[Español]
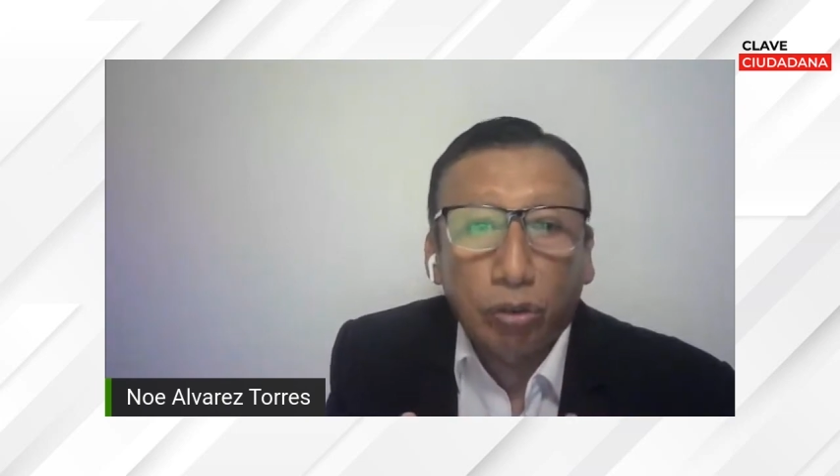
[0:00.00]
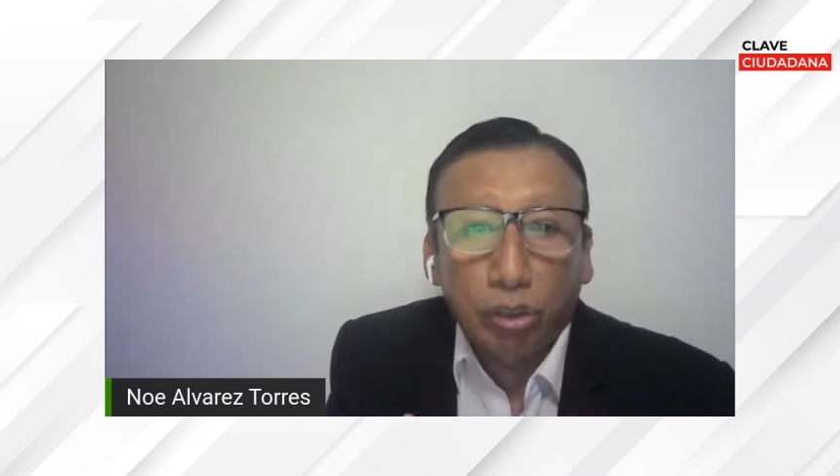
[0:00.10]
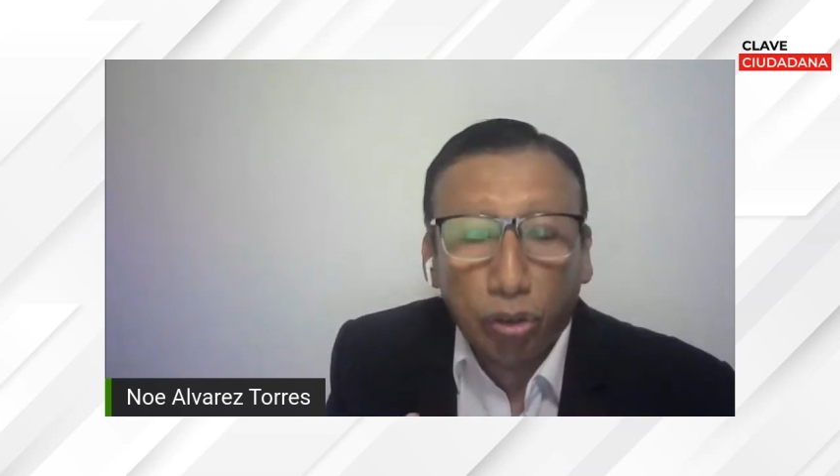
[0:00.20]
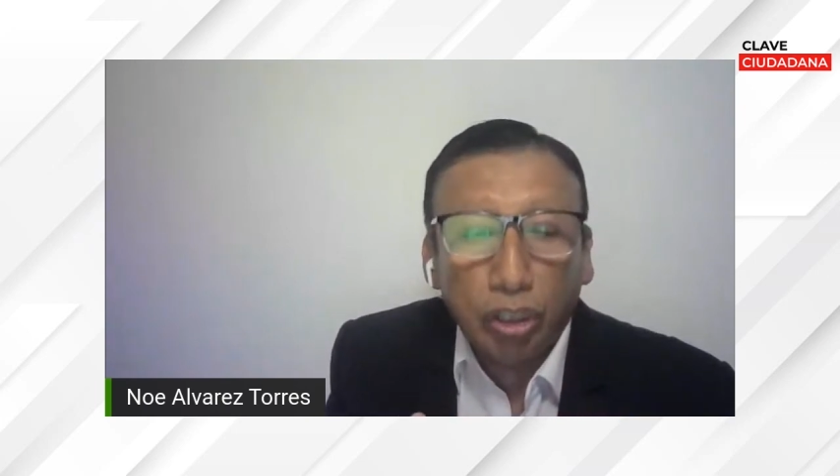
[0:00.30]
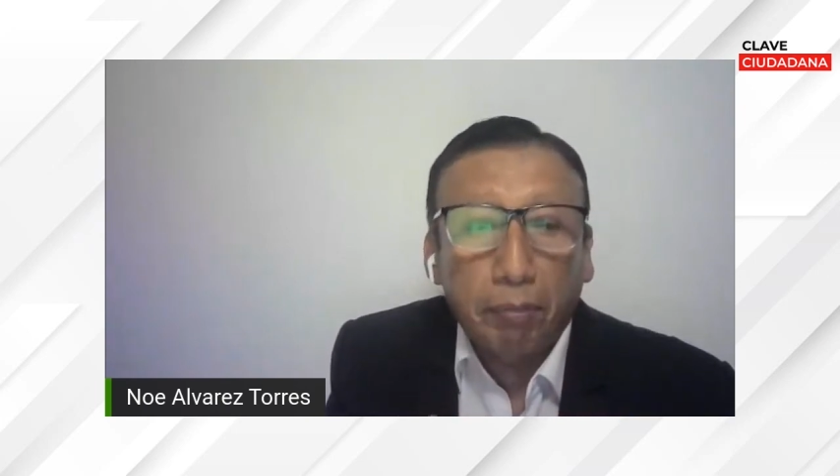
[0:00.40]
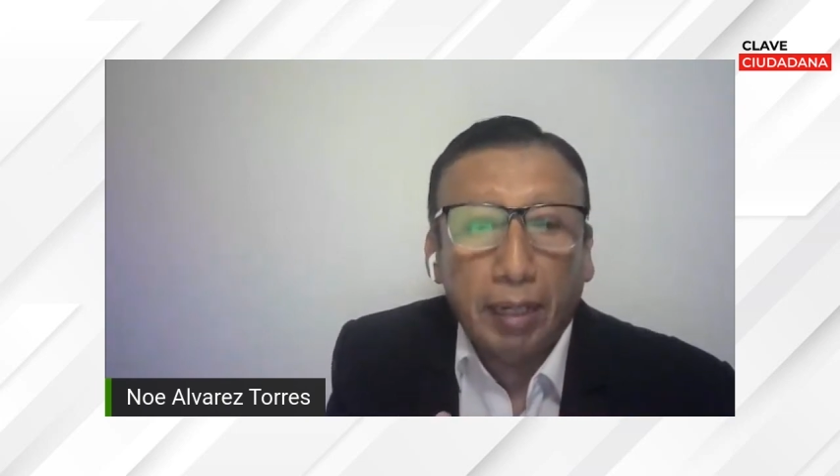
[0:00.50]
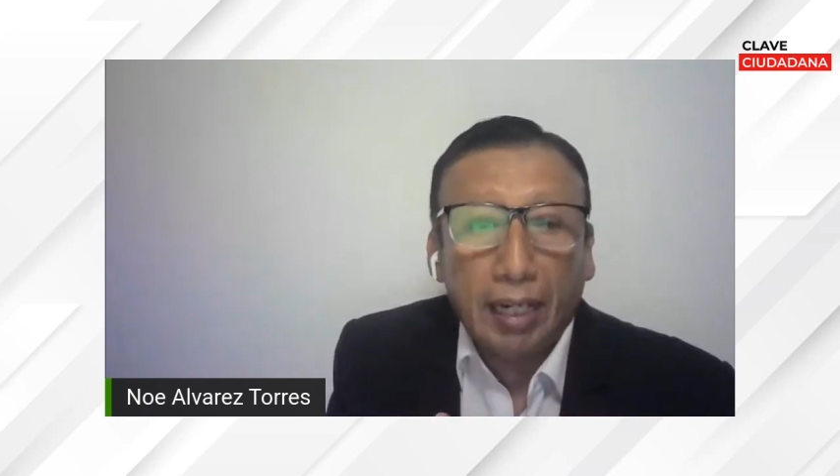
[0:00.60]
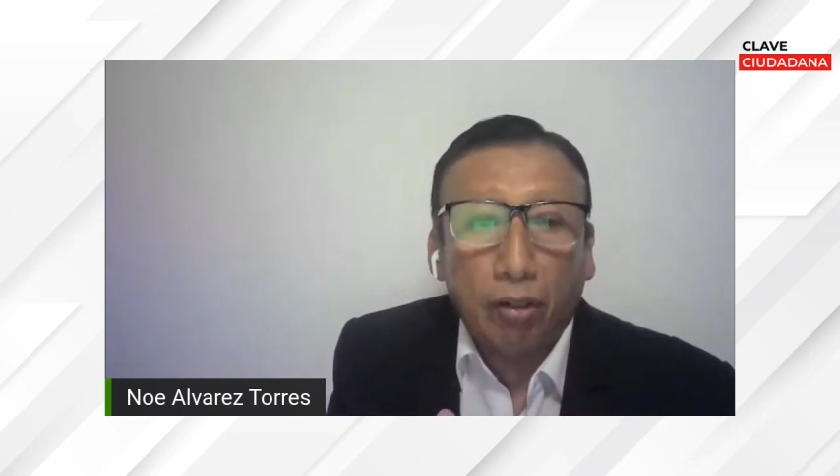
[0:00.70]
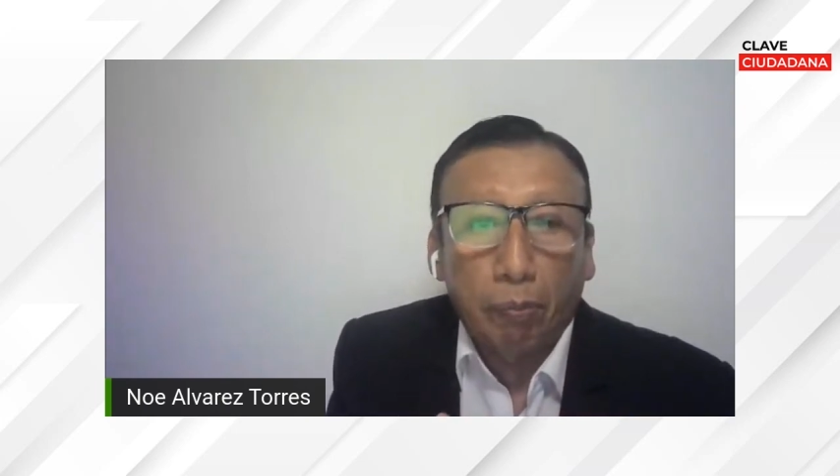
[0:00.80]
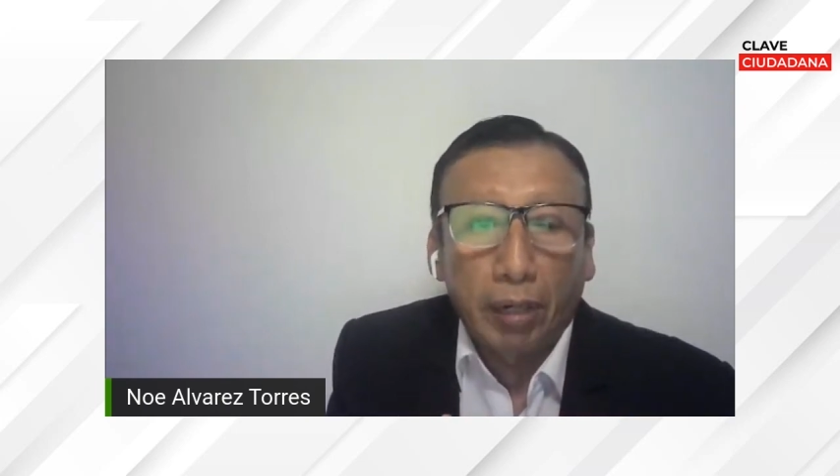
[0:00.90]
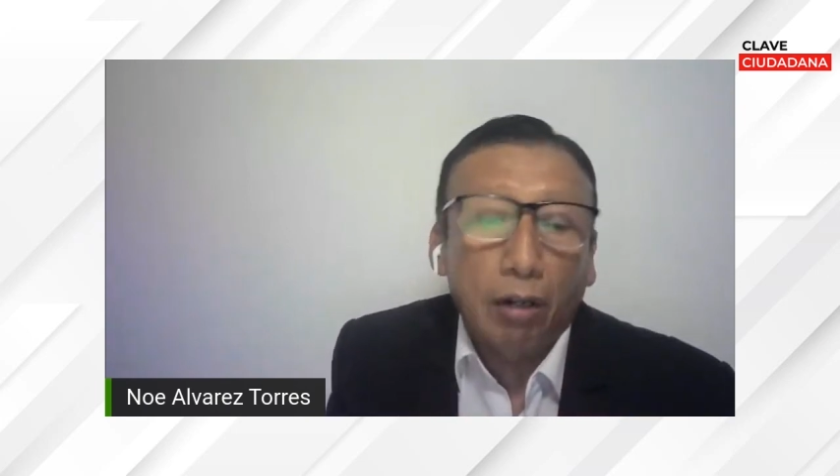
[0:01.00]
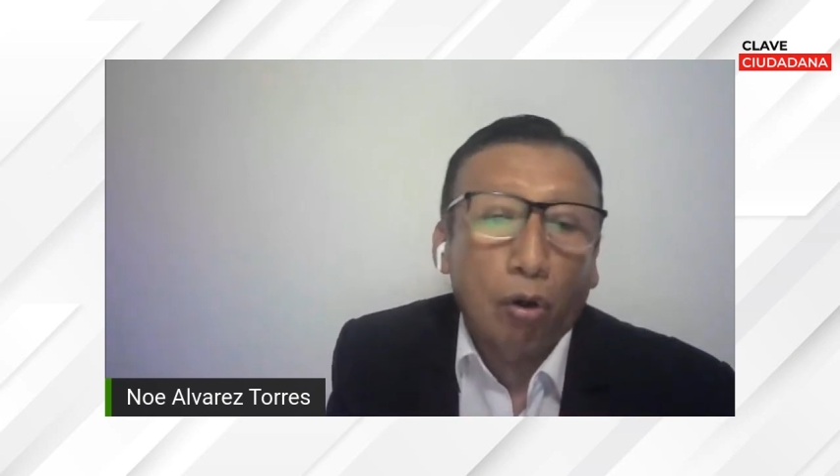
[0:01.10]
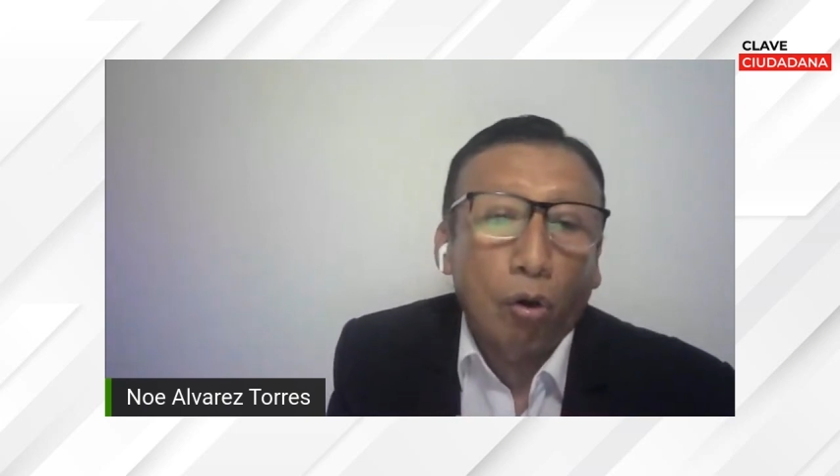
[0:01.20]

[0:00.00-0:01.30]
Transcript: condiciones para recuperar.